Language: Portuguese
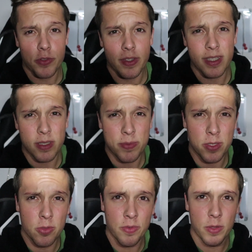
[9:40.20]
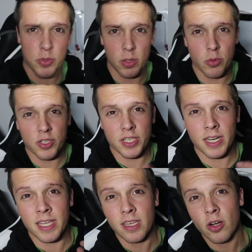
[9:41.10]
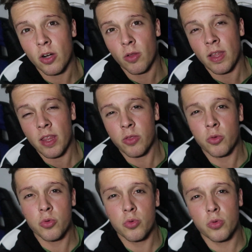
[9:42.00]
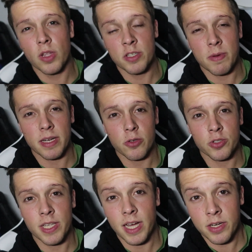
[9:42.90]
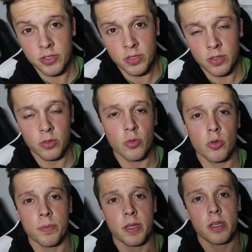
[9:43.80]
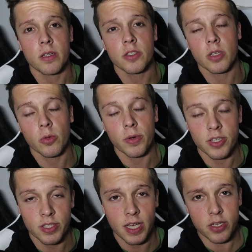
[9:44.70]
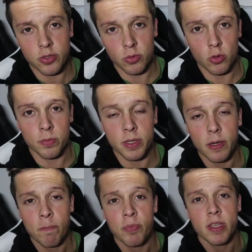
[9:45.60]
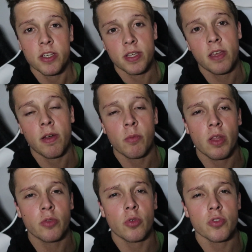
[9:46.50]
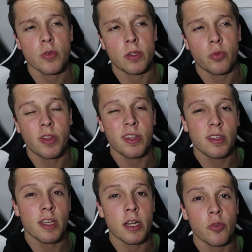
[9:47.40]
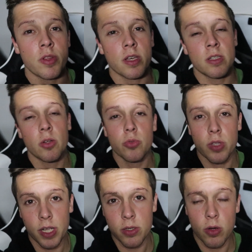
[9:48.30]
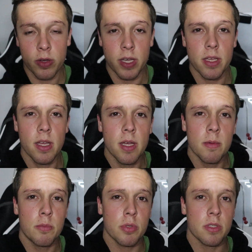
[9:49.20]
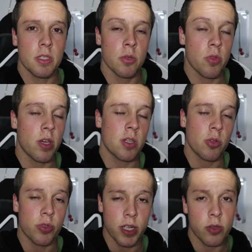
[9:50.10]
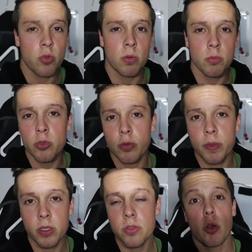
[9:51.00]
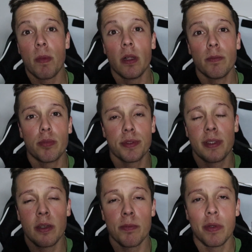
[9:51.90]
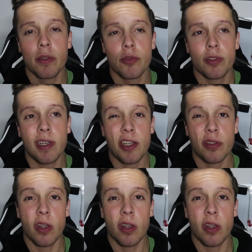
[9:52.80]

Então finalizamos aqui o vídeo pessoal, vou deixar aqui agora ao lado as macros diárias que eu estou a comer, as calorias diárias que eu estou a comer. Isto aqui vai mudando consoante o dia de treino e o dia que não treino, ok? Porque eu no dia que não treino como muito menos, normal, porque tenho menos gasto